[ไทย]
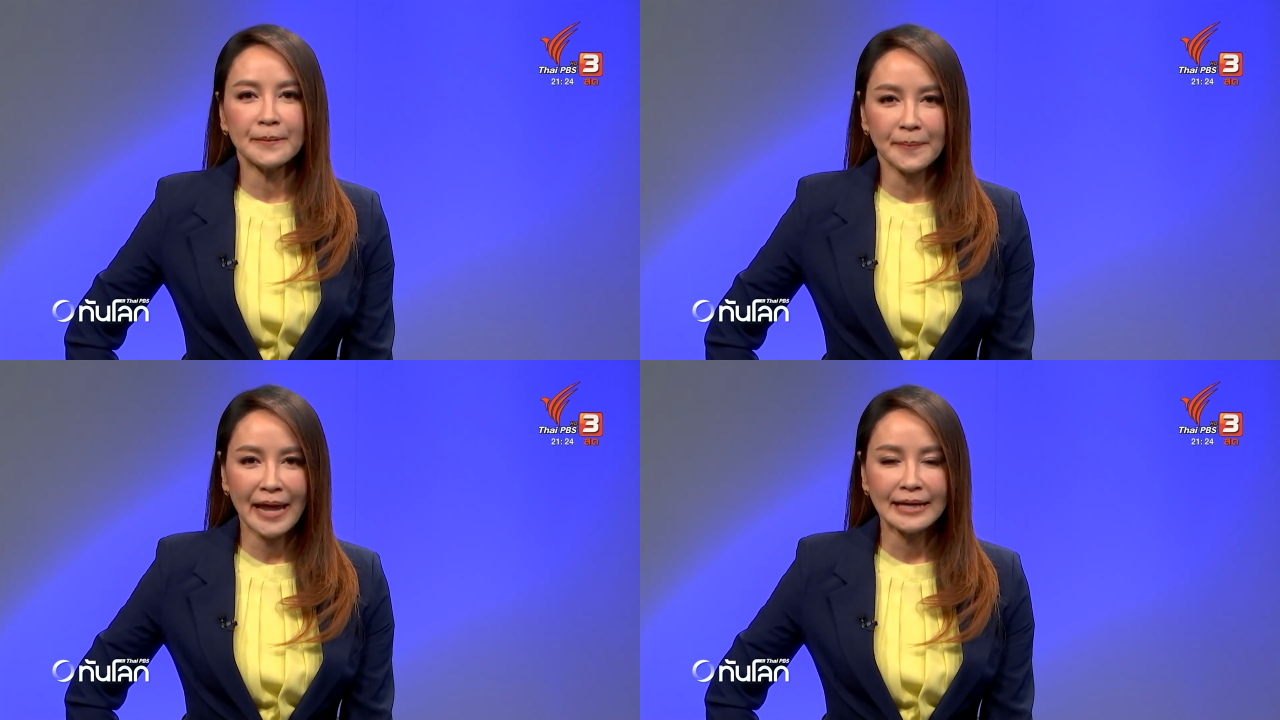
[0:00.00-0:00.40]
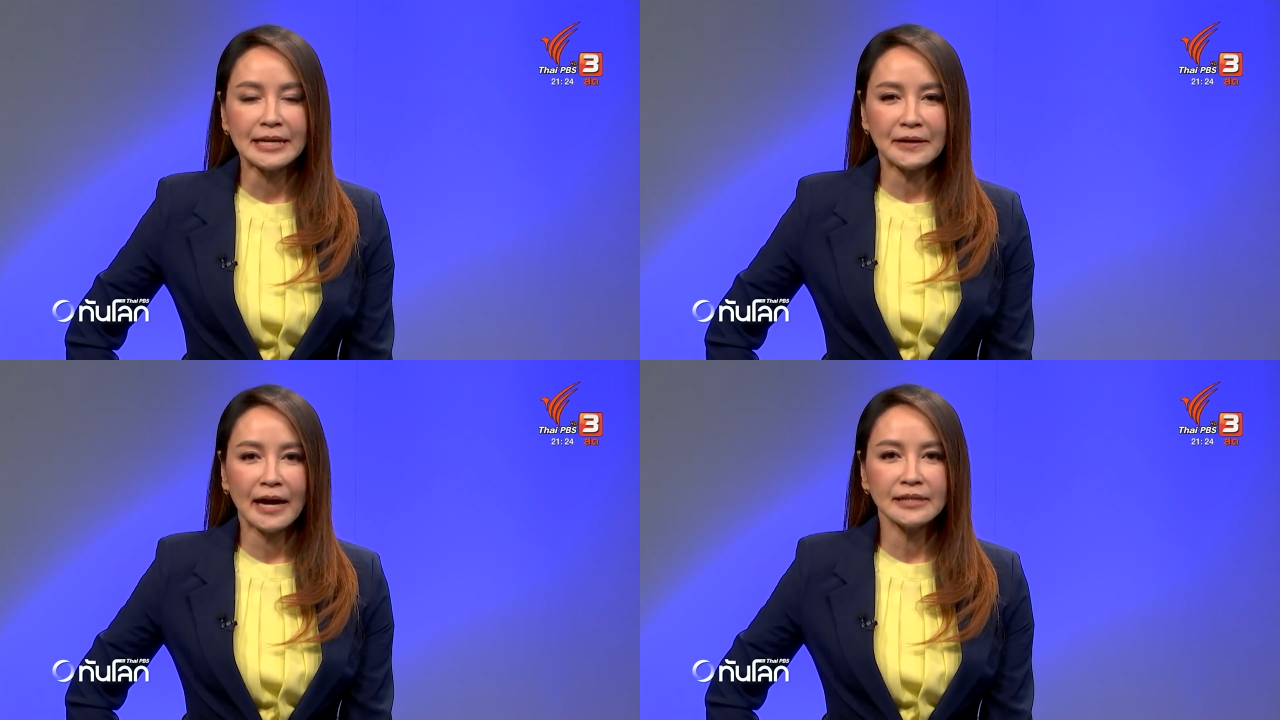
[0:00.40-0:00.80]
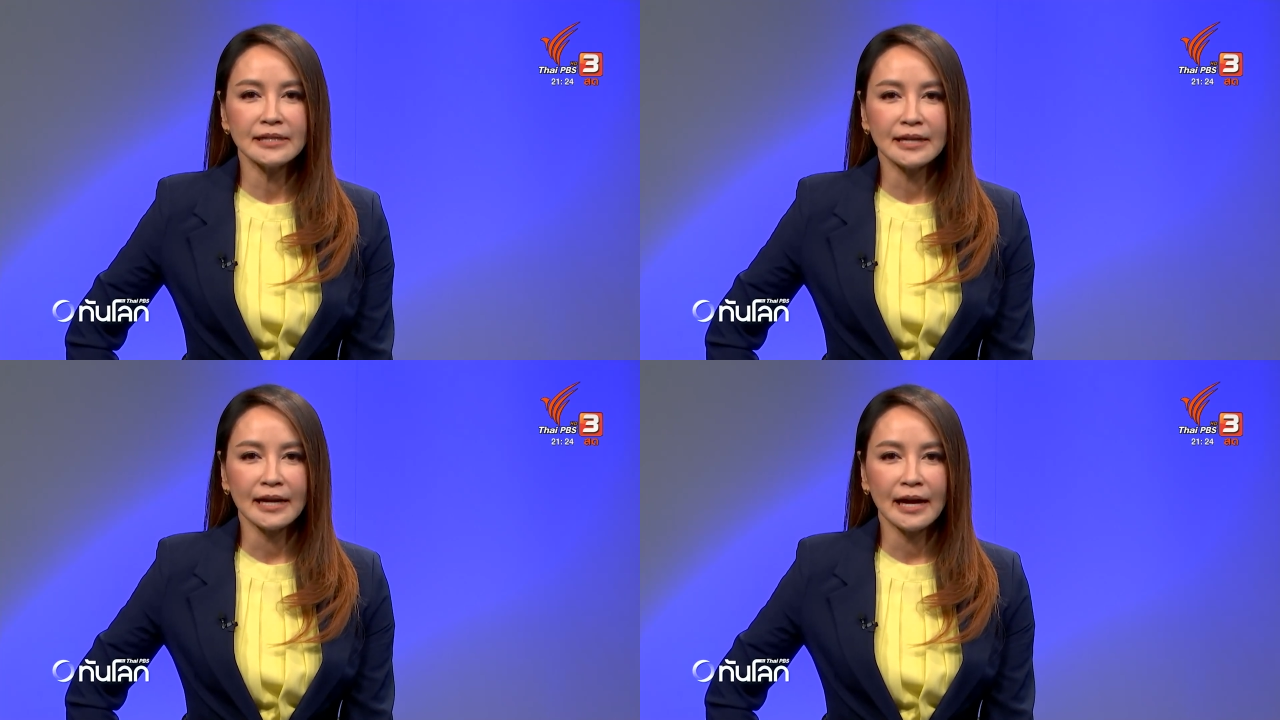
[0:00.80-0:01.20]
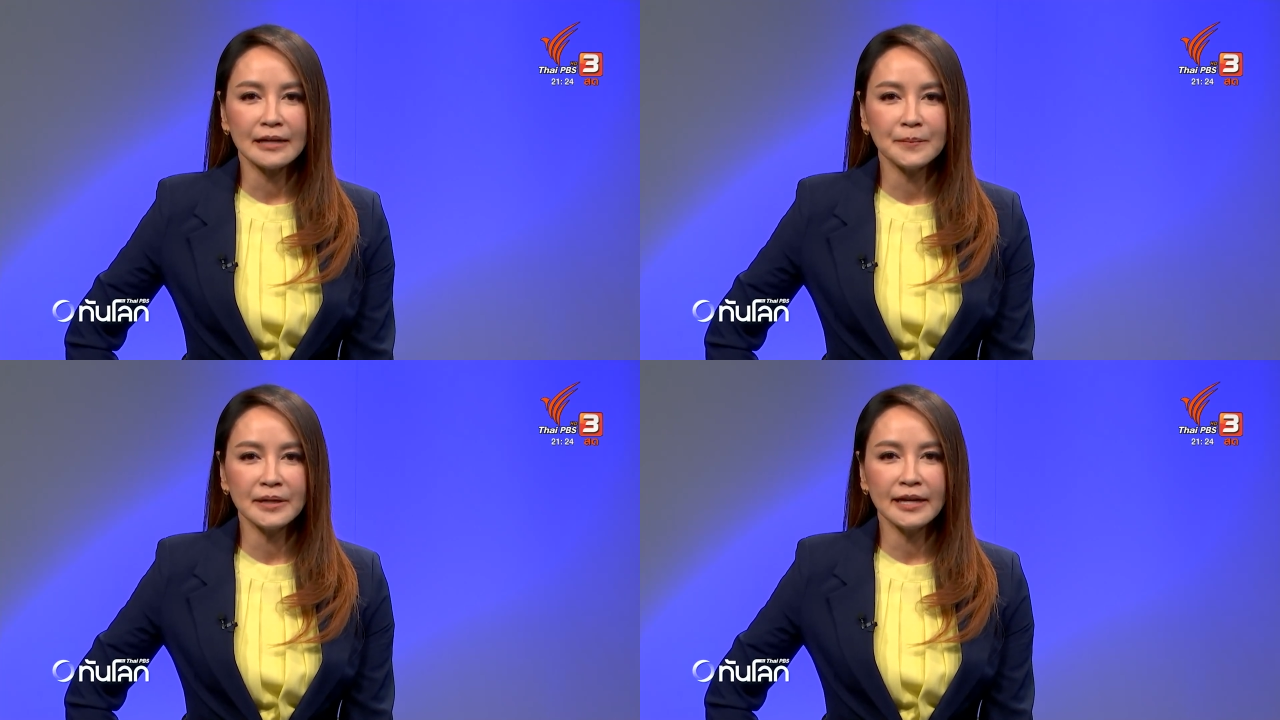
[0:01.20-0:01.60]
เปลี่ยนแปลงอีกครั้งหนึ่ง
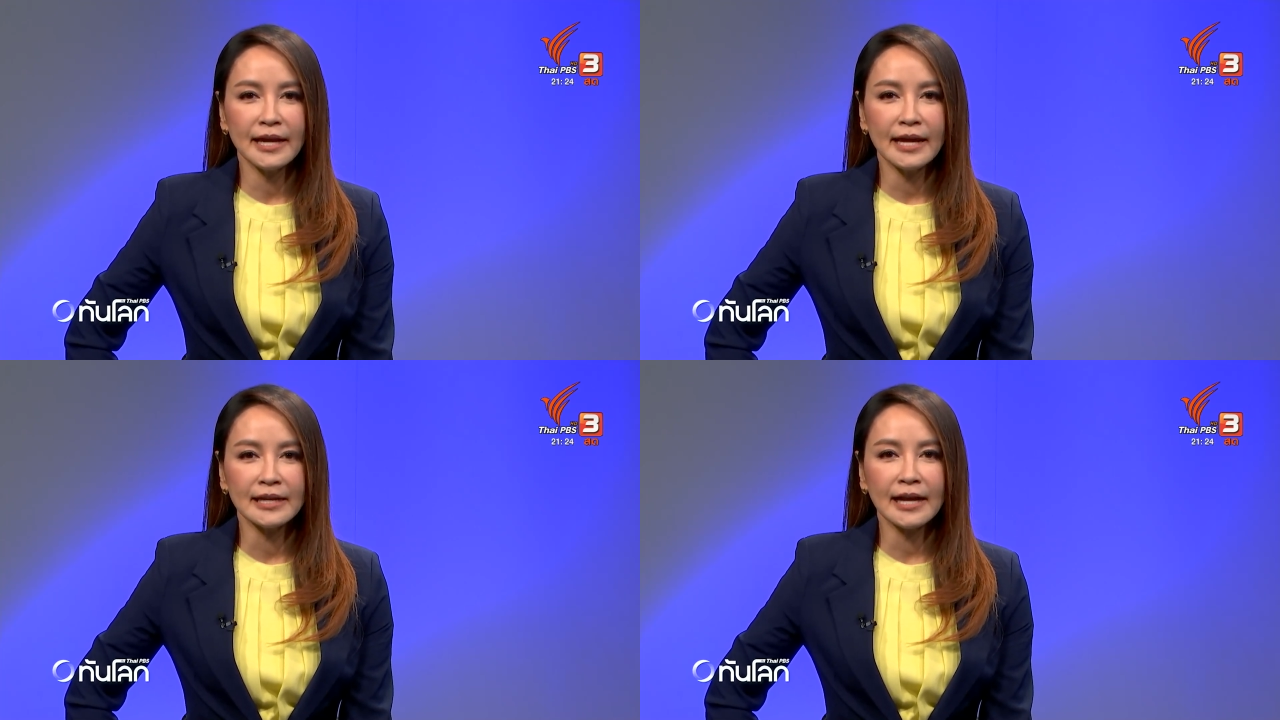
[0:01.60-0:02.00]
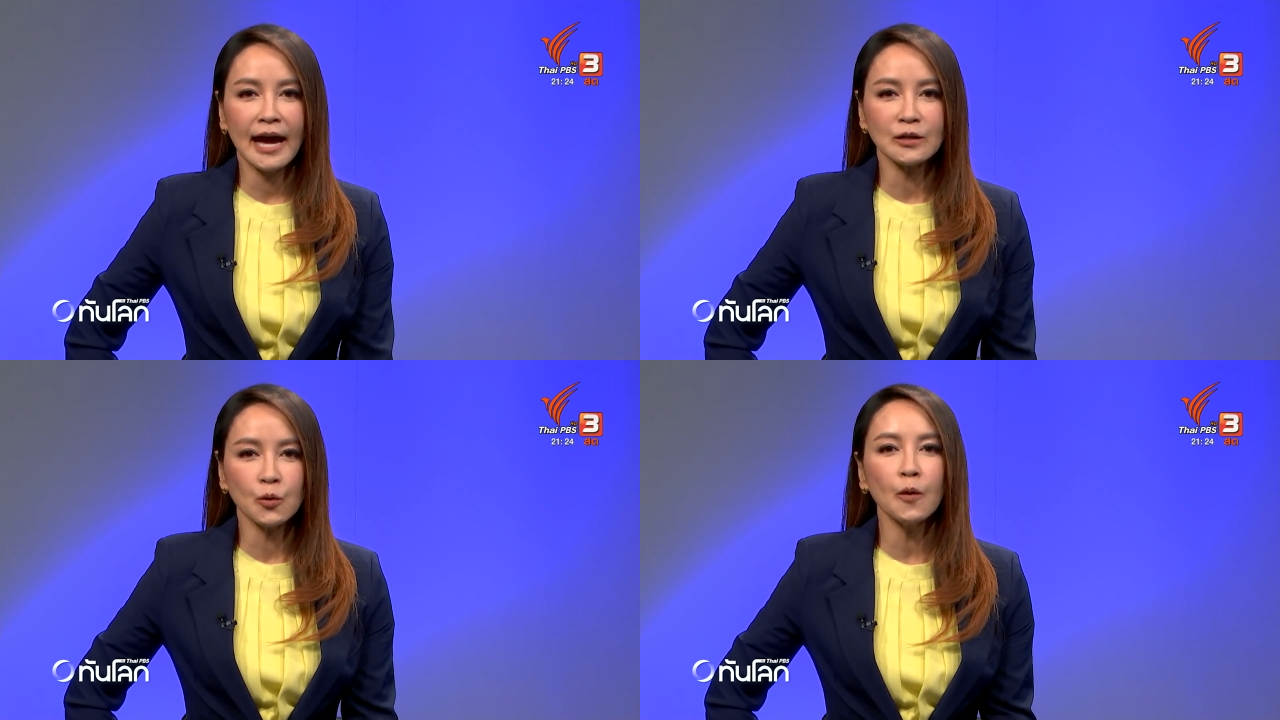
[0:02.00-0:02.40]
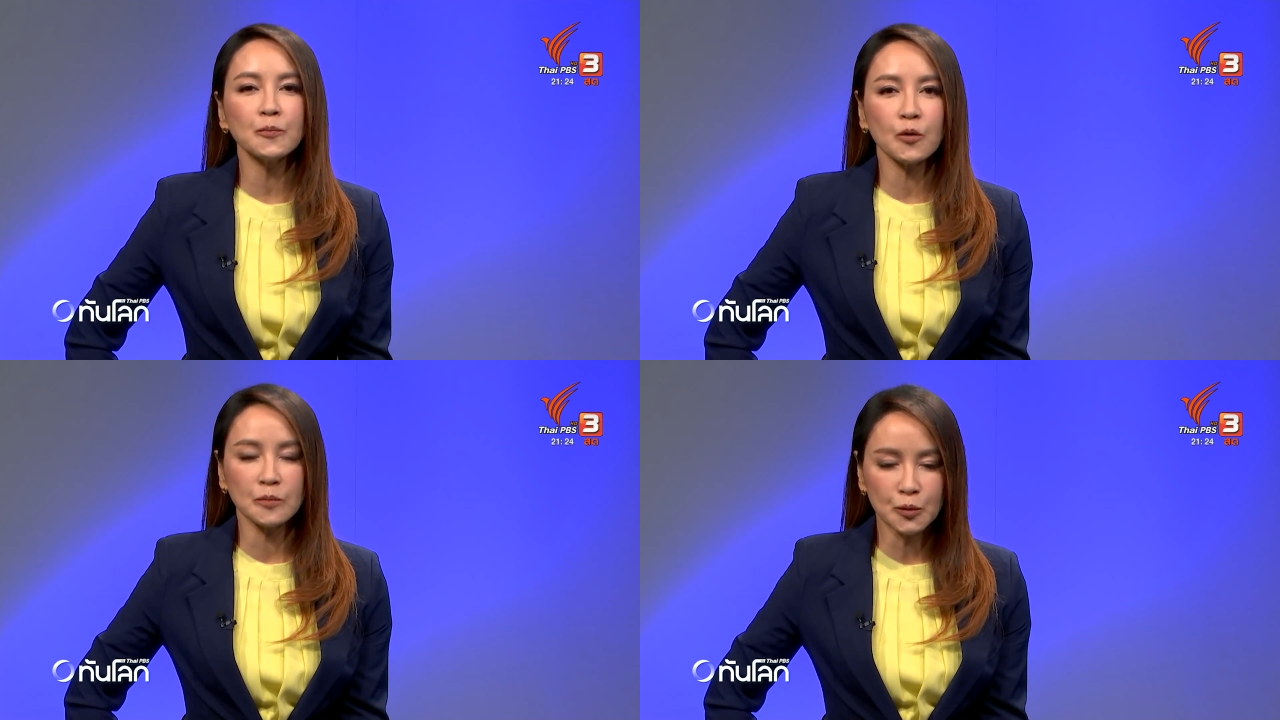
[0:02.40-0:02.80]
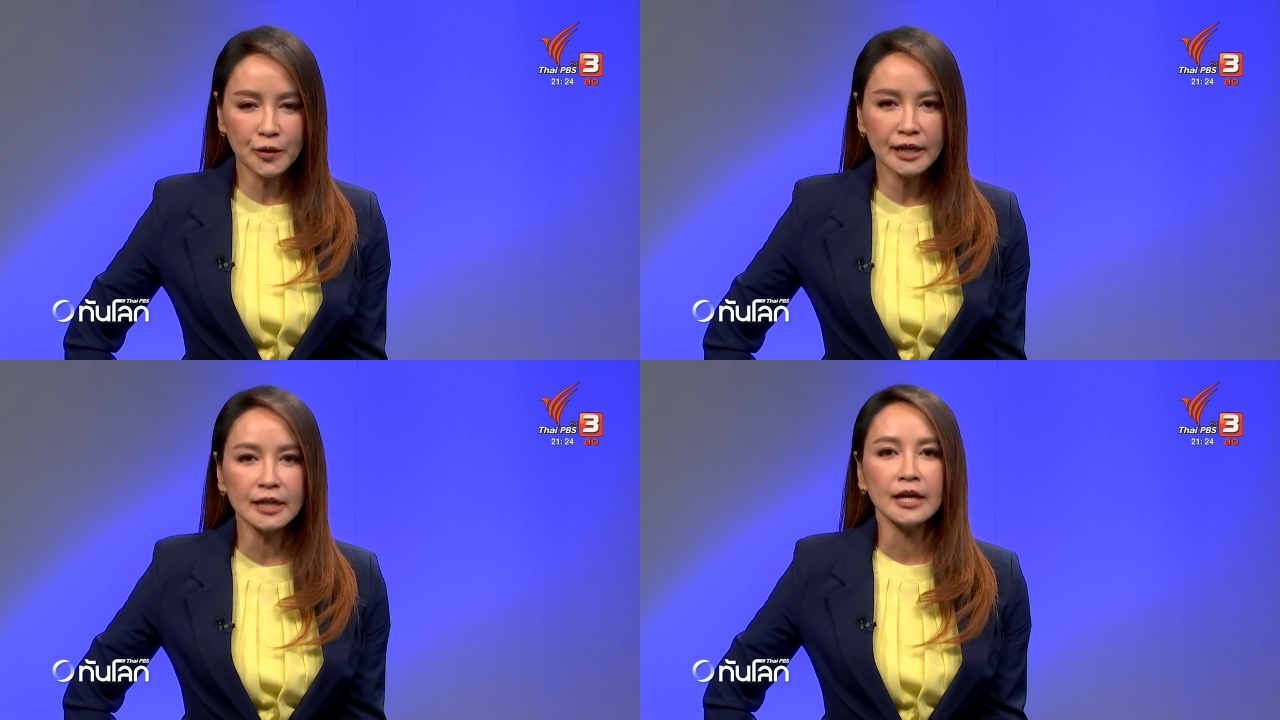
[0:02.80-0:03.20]
นะคะ เมื่อได้เห็นการควบร
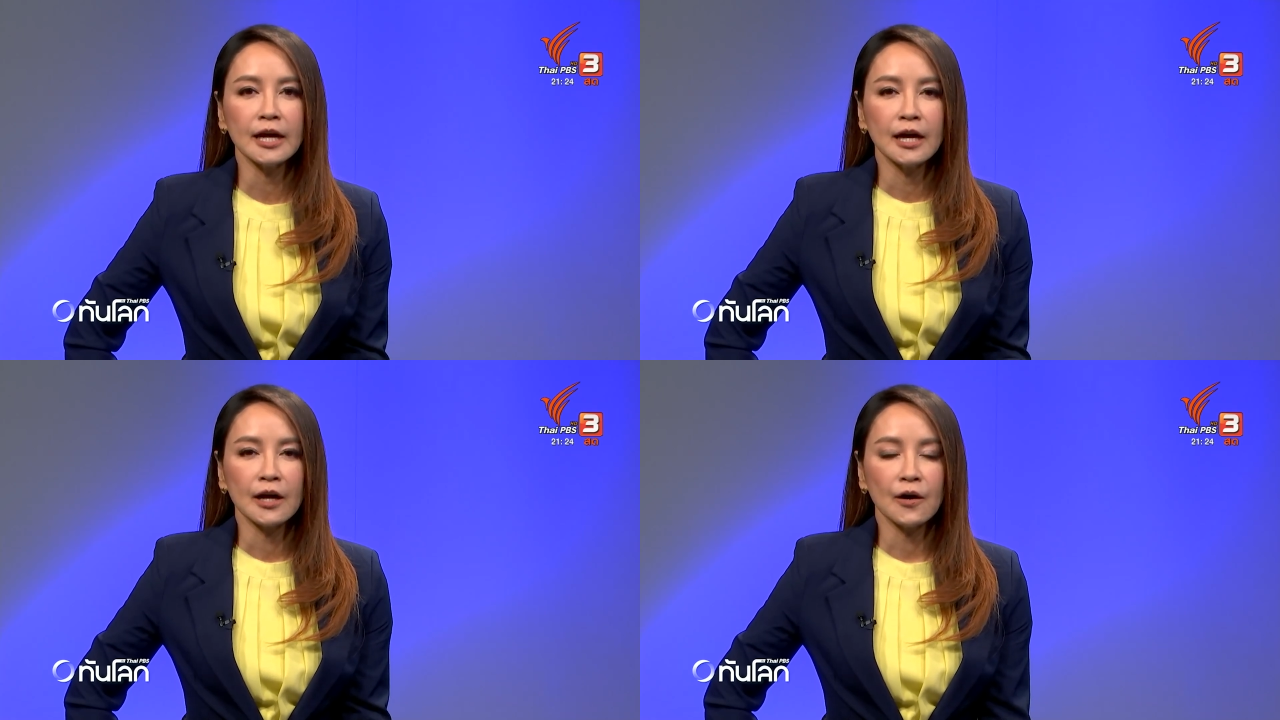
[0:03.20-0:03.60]
วมธุรกิจ